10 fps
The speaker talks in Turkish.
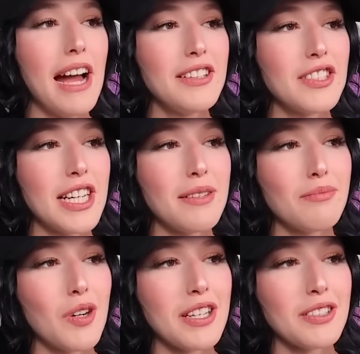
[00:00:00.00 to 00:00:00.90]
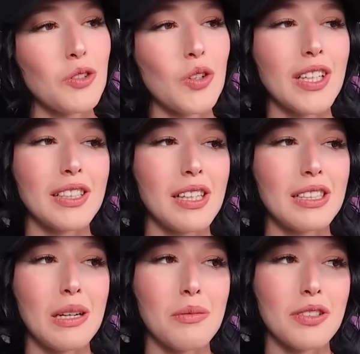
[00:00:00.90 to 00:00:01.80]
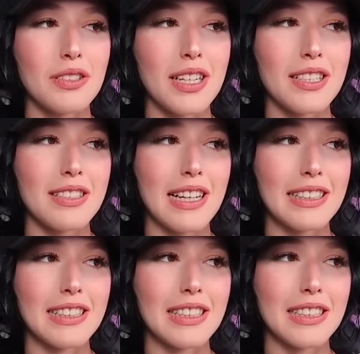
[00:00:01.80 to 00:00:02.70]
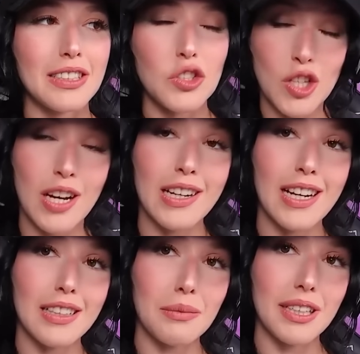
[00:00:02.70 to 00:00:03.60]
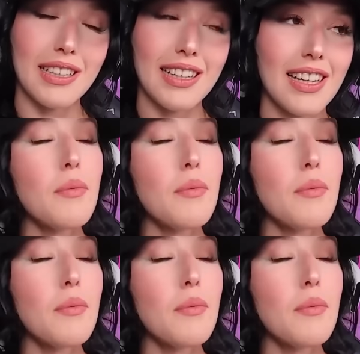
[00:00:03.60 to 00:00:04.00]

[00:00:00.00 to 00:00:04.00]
Bence bu aslında o kadar da anlamsız değil sanki. İşe yarar gibi.